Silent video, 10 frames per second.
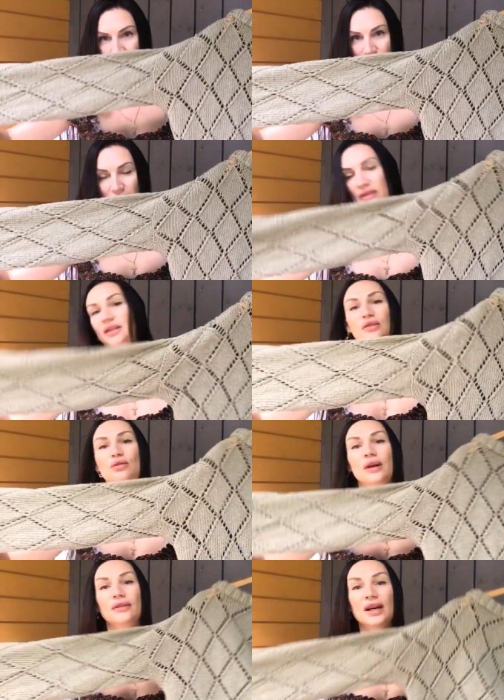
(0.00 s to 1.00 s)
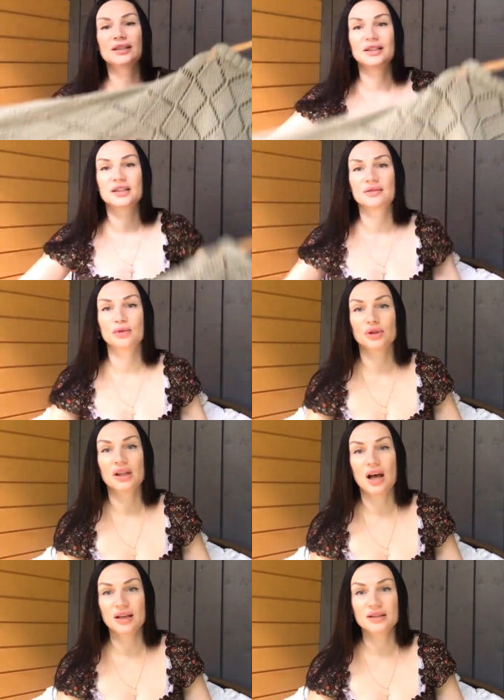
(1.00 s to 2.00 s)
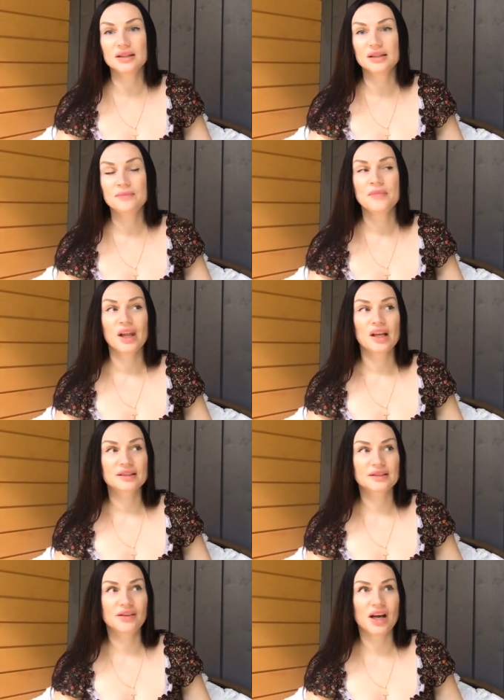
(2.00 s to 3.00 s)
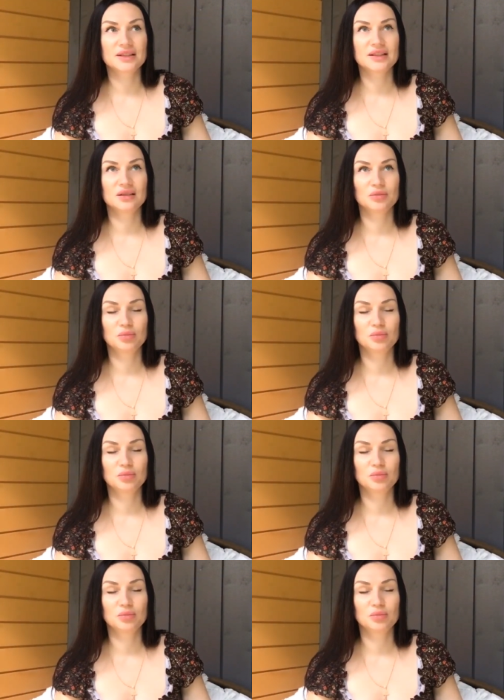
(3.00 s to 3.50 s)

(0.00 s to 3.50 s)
как-то рукава из лицевой глади связаны